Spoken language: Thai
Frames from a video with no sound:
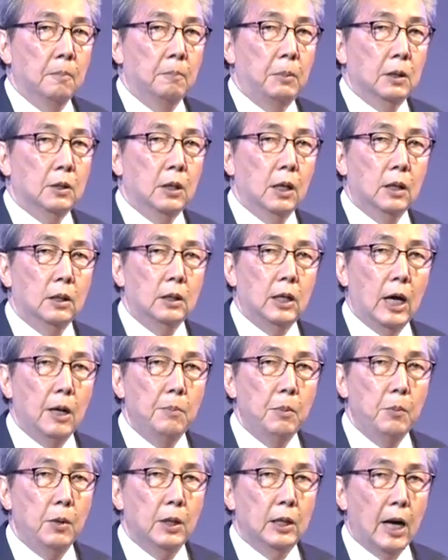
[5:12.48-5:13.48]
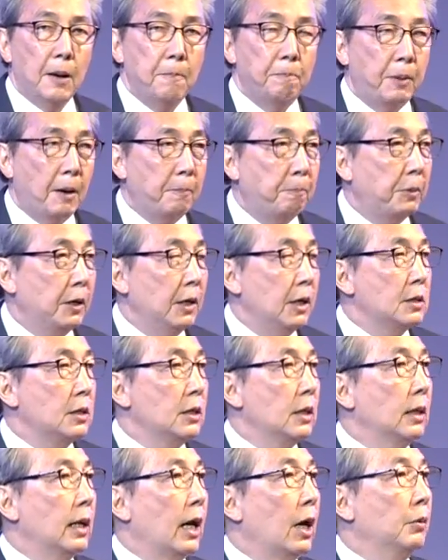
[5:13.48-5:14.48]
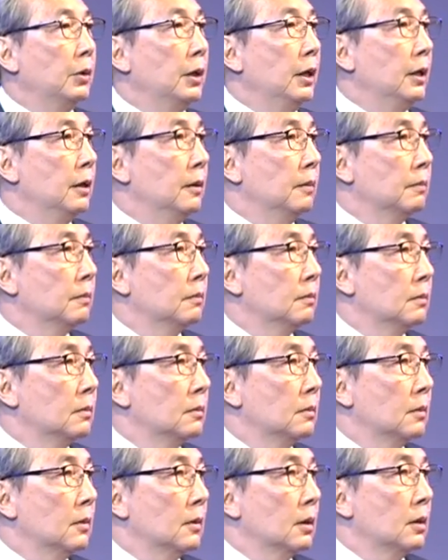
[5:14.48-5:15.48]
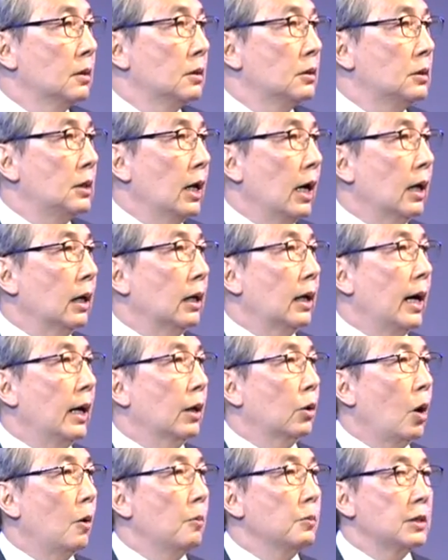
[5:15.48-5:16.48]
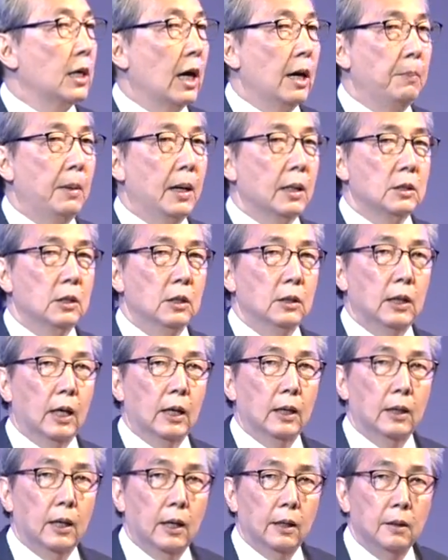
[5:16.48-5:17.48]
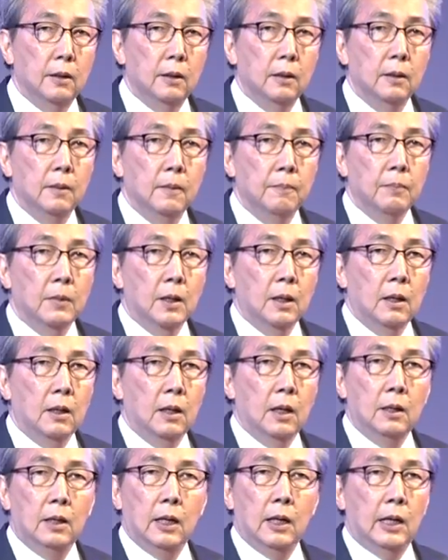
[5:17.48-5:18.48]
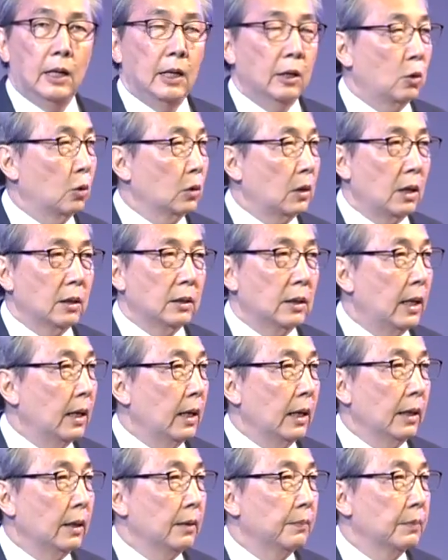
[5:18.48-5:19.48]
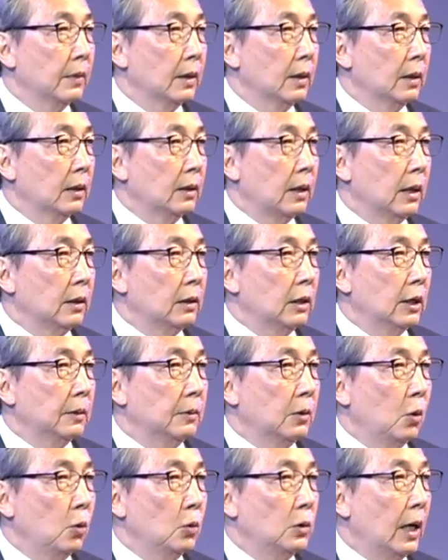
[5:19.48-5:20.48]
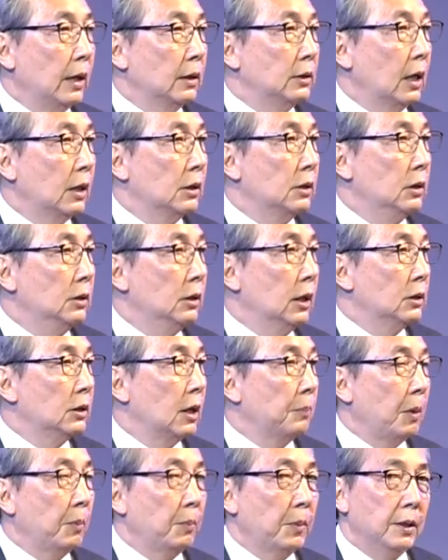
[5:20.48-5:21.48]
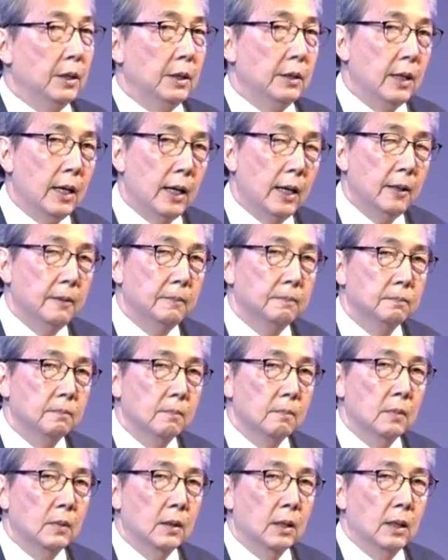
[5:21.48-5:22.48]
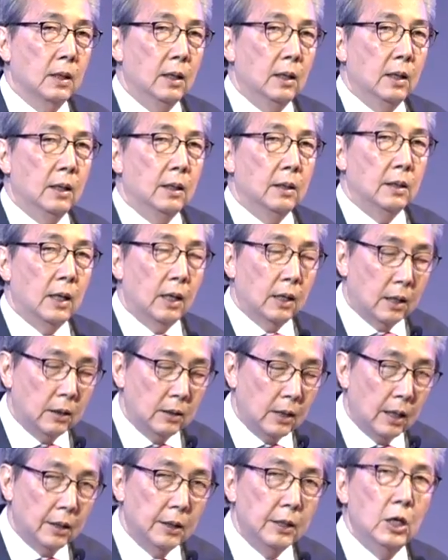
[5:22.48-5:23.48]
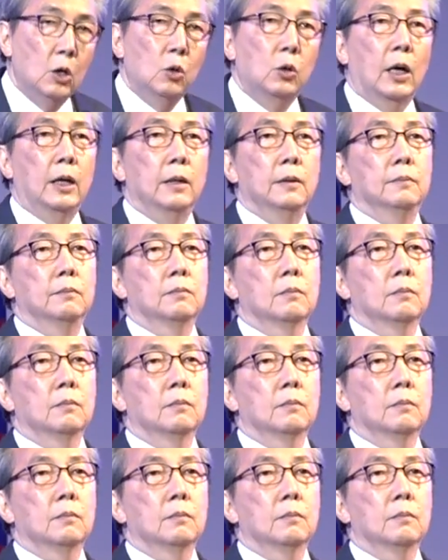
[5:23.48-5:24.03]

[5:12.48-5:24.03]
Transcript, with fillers: ประเทศใดไม่มีการปรับเปลี่ยนในสิ่งเหล่านี้ จะขาดความสามารถเชิงแข่งขันและในอนาคตข้างหน้าการเติบโตอย่างยั่งยืนนั้นจะเป็นไปได้ยากในขณะเดียวกัน